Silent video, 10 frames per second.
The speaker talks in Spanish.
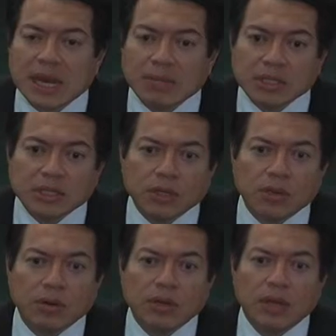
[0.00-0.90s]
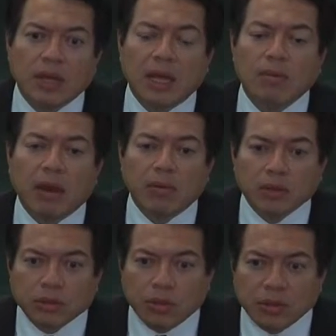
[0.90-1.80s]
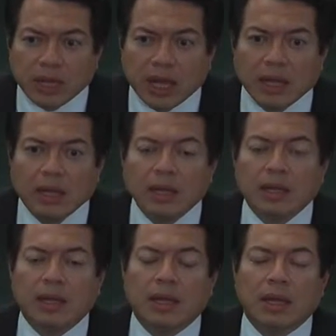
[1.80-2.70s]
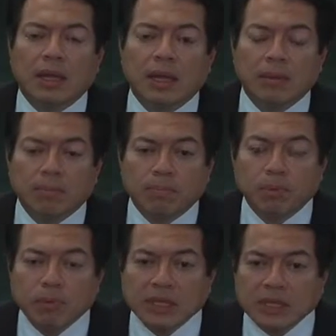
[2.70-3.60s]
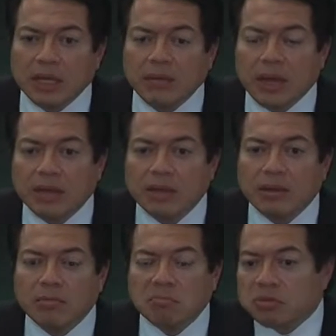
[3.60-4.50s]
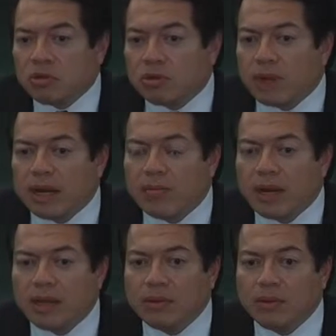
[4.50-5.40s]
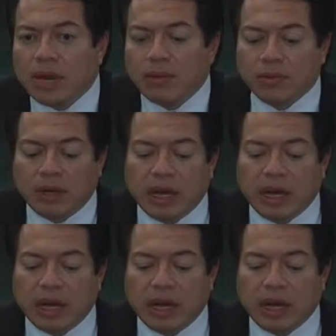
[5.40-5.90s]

la visión evaluatoria, eh, punitiva, pues no nos va a llevar a ningún lado.